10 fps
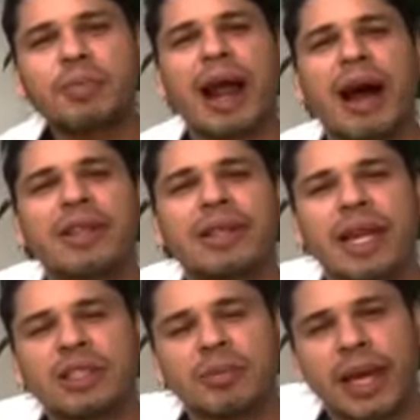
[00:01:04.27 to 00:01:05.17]
e já esperava
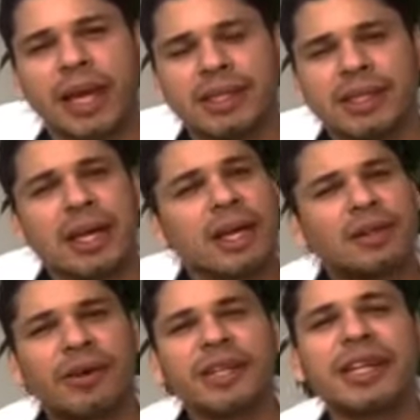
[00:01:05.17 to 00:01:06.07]
três meses.
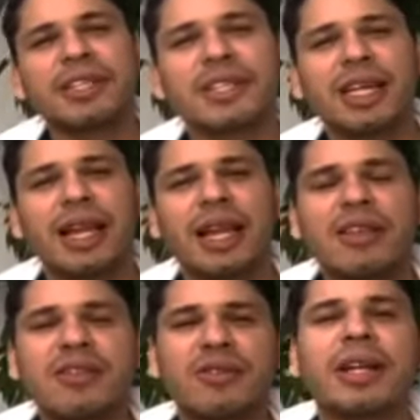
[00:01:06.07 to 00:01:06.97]
Então a Energisa,
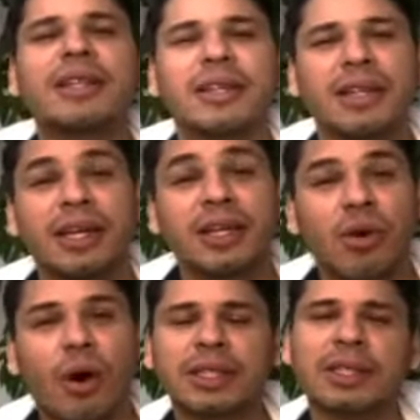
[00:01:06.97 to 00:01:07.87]
além de não atender
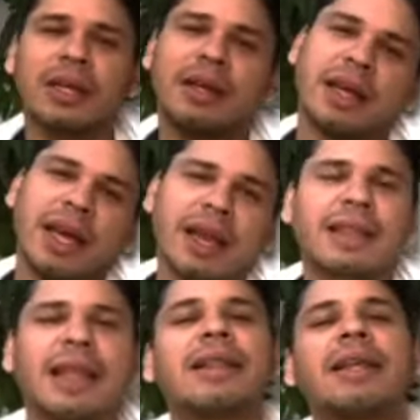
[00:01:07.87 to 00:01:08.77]
idosa,
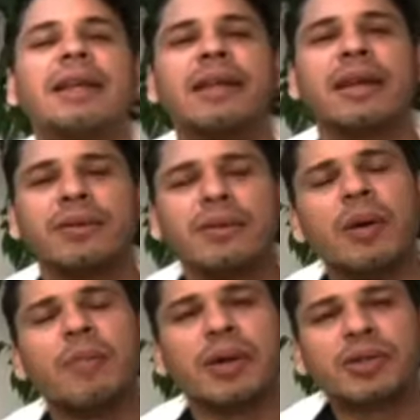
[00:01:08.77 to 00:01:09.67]
ela está atendendo
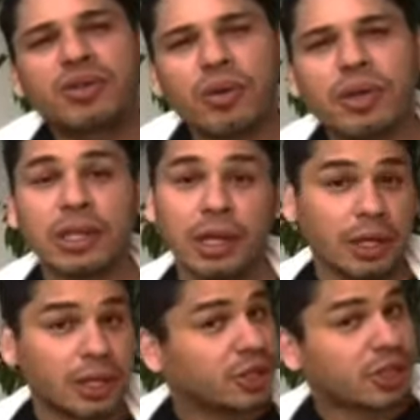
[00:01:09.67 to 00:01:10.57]
pessoas
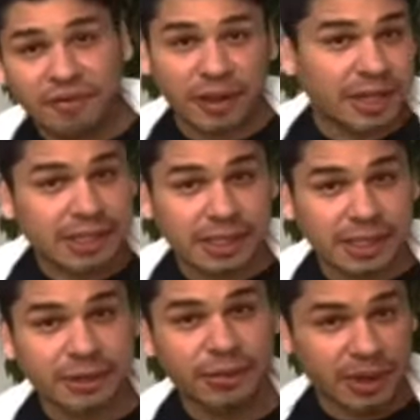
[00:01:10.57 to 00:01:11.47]
que já
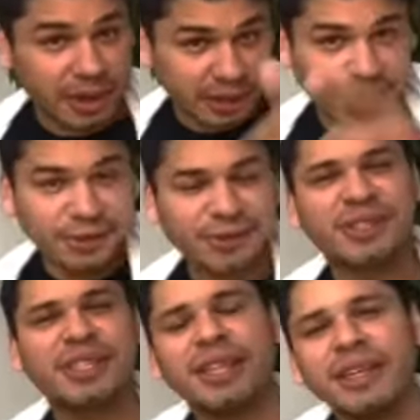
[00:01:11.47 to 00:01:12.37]
faleceram.
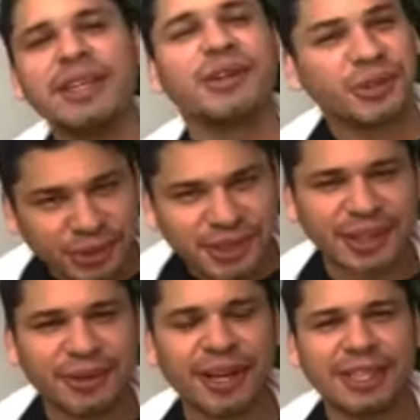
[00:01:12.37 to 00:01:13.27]
Denuncie,
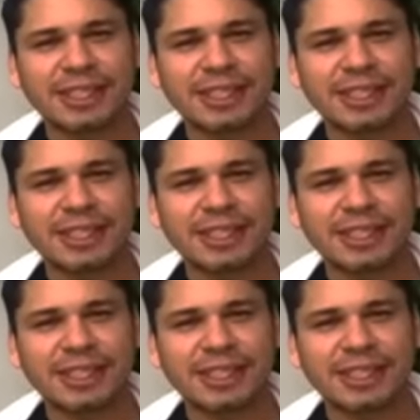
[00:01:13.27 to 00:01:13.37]
junte-se a